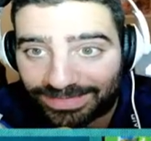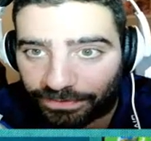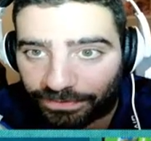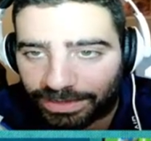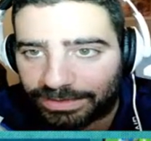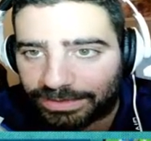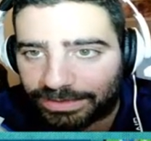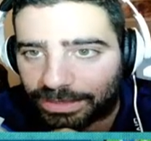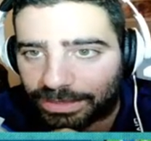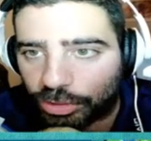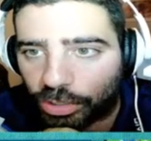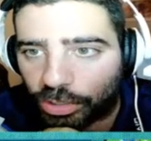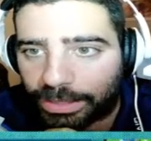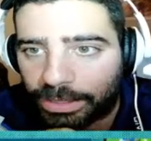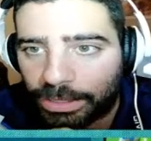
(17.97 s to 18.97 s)
diferente de
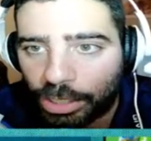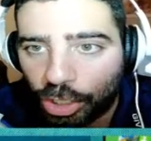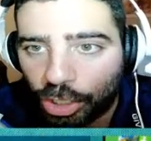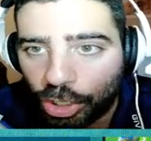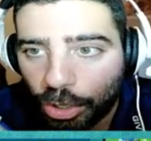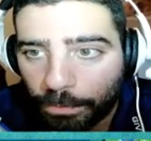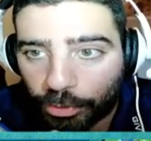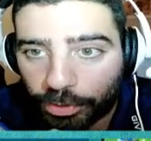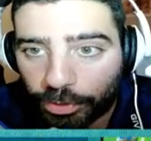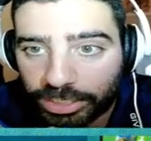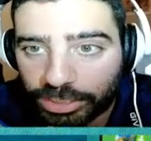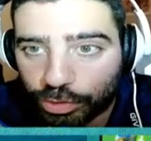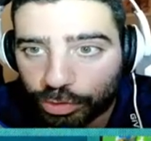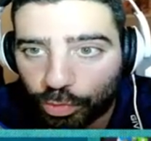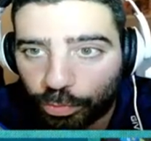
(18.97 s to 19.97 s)
todas,
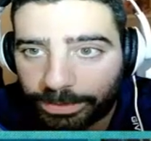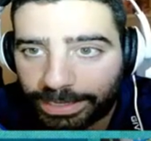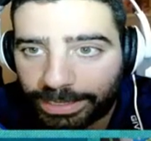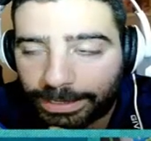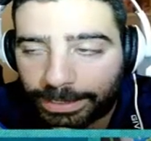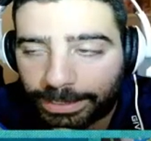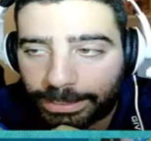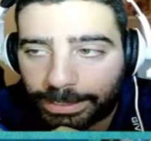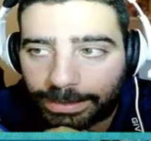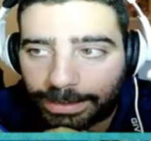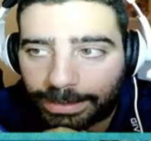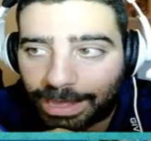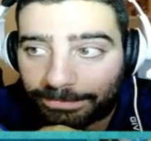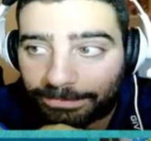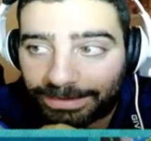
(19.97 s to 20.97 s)
porque
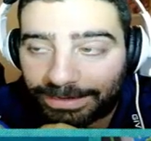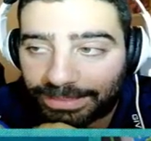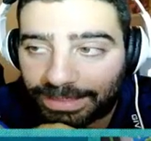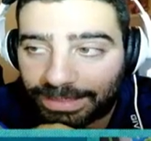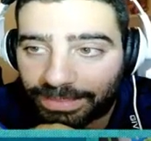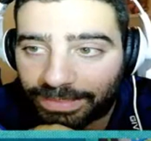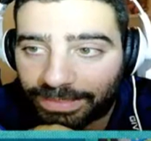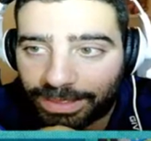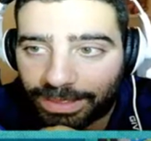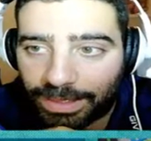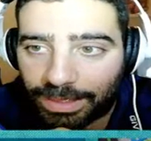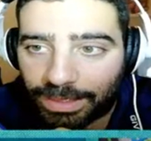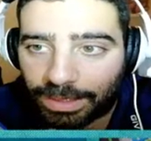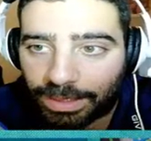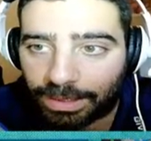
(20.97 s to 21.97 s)
suben
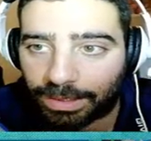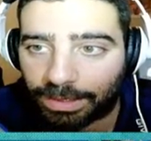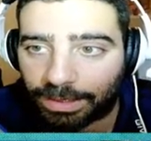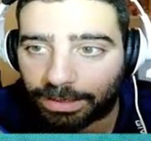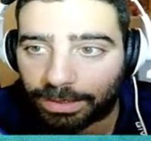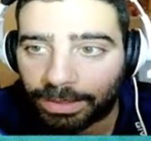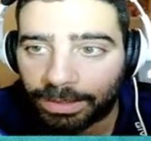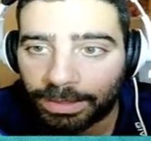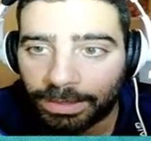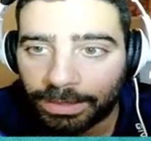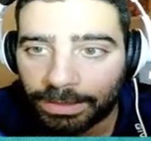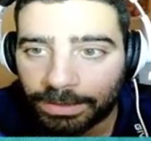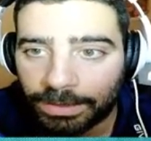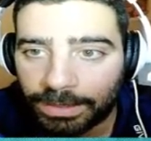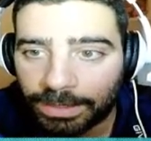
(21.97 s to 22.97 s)
habilidades
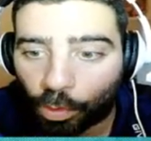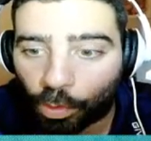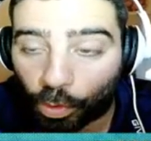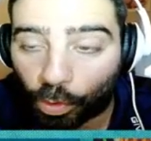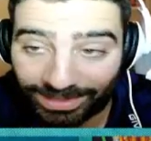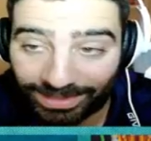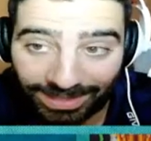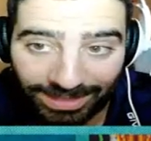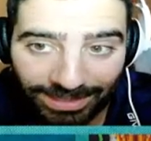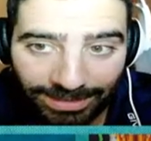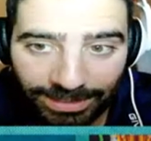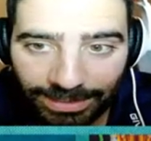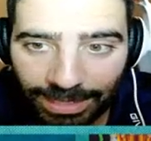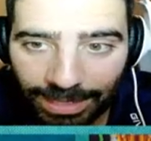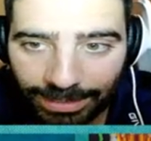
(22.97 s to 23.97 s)
o
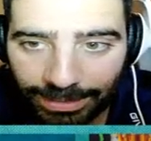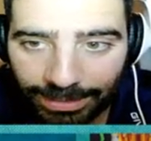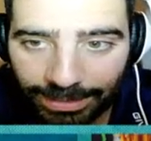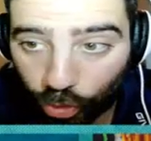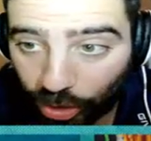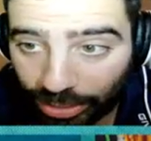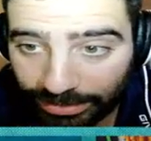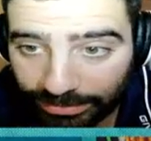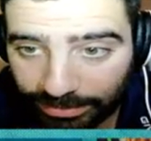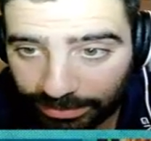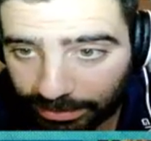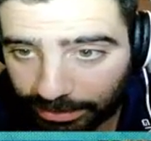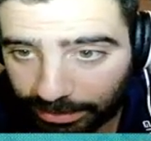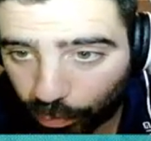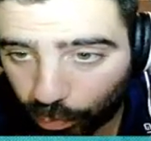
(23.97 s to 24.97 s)
estadísticas que no las tiene